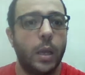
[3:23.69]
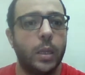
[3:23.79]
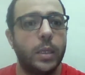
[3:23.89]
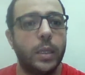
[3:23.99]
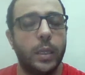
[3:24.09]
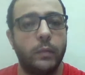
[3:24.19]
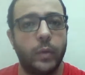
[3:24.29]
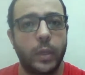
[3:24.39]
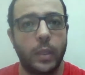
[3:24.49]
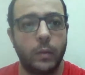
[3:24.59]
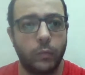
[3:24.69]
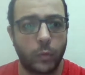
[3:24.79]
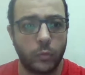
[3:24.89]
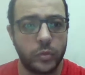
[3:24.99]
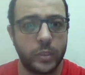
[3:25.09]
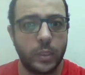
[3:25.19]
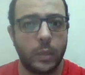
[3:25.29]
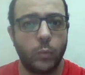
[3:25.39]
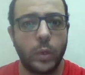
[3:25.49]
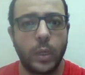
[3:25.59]
آه، للفريق
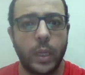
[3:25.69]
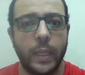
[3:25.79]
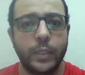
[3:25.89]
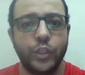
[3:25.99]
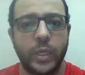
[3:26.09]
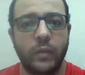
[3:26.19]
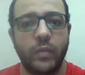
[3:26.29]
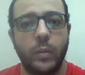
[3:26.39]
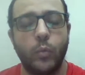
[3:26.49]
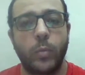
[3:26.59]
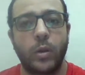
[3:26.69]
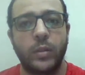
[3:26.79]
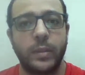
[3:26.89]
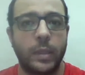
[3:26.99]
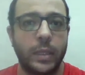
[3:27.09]
الفرنسي وكان شارك في مباراة